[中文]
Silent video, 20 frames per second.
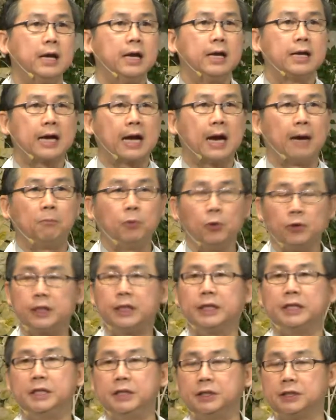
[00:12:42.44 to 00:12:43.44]
卡布的
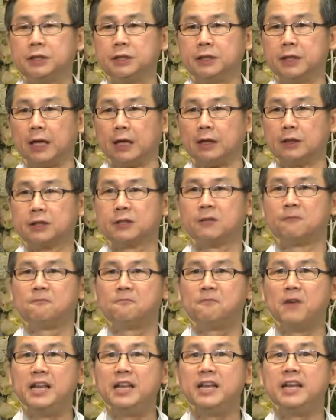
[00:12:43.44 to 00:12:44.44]
意思呢是
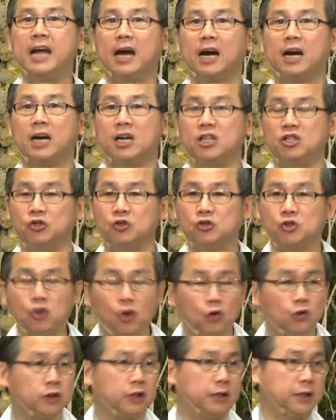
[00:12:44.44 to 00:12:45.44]
分量很
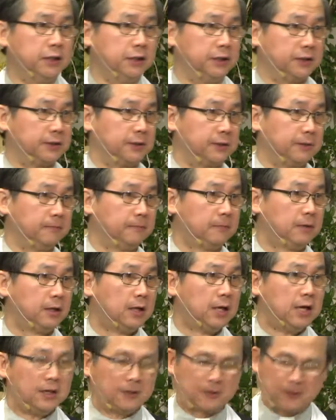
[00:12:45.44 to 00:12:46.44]
重的意思，
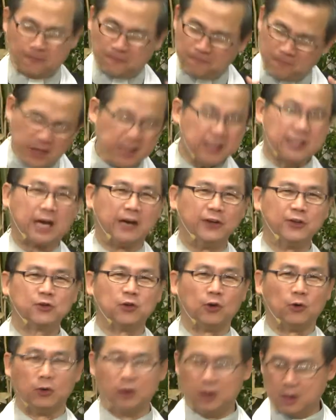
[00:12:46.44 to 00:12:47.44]
是非常
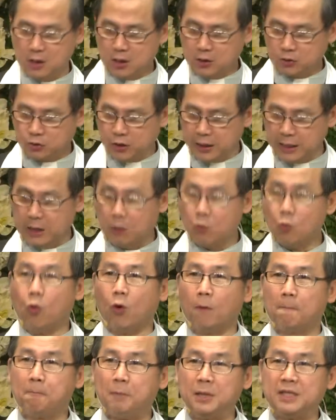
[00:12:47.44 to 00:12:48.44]
重。所以呢，我
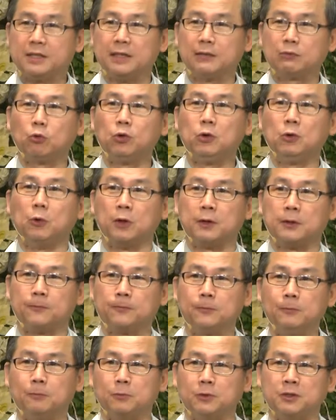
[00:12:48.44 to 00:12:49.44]
必须对我的
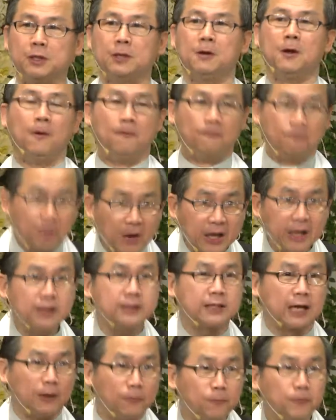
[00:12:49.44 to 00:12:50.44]
父母亲非
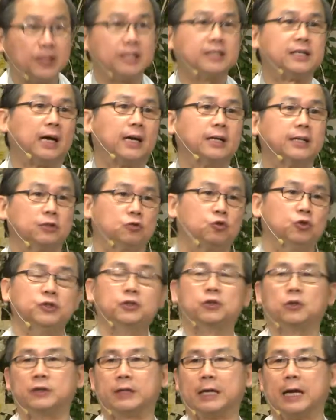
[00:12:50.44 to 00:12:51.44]
常非常的尊
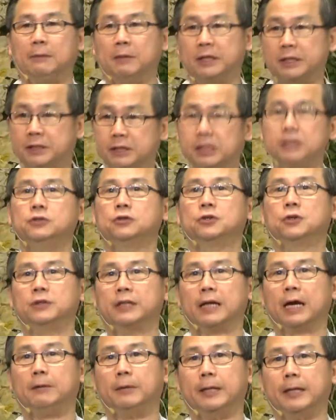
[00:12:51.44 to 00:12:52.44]
重他们，敬重
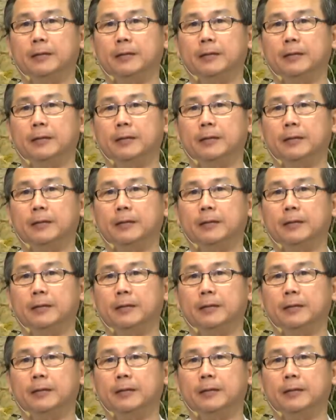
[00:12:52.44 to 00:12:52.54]
他们，